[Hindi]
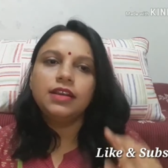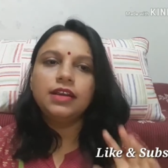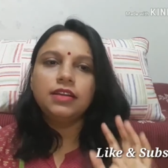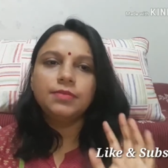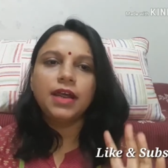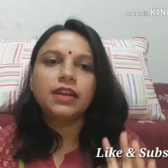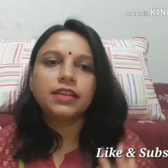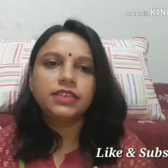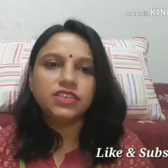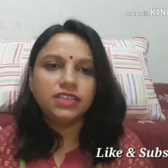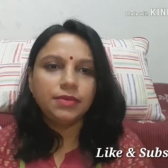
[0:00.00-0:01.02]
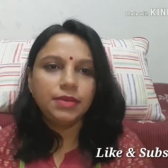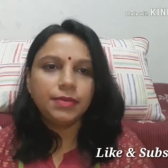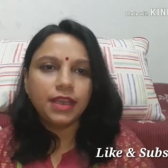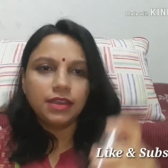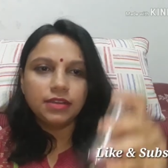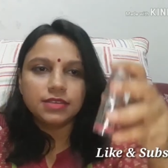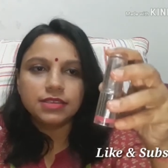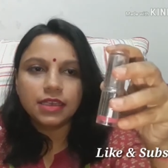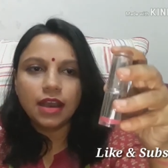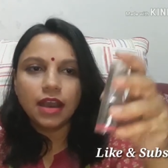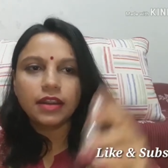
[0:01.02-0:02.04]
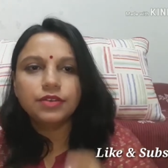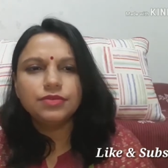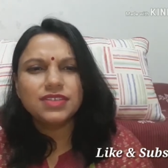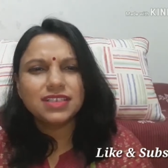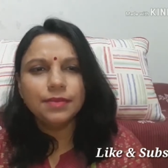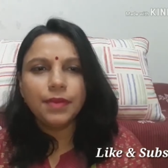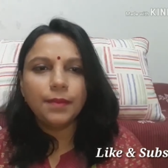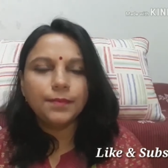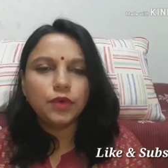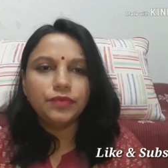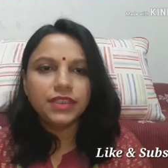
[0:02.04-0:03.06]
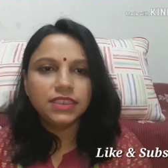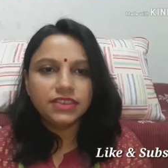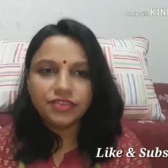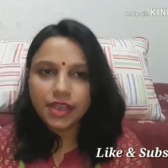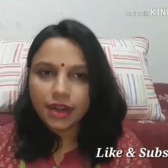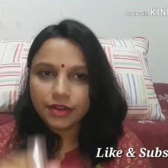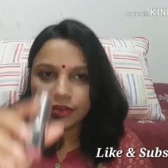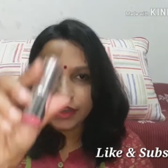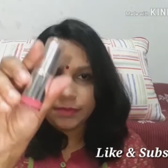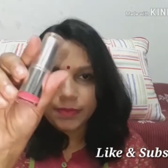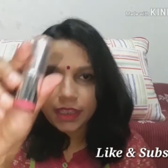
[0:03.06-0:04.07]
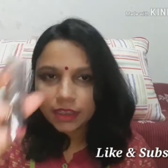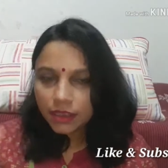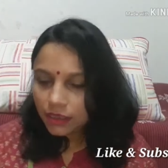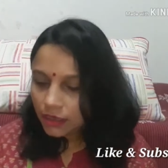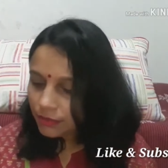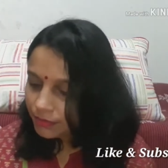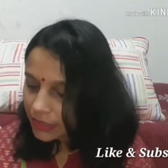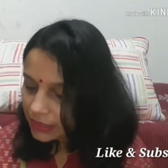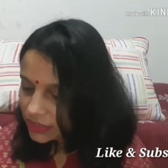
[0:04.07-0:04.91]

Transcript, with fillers: कलर बार के जितने भी मैं कलर्स दिखा रही हूँ सब आपको विद इन थ्री हंड्रेड में मिल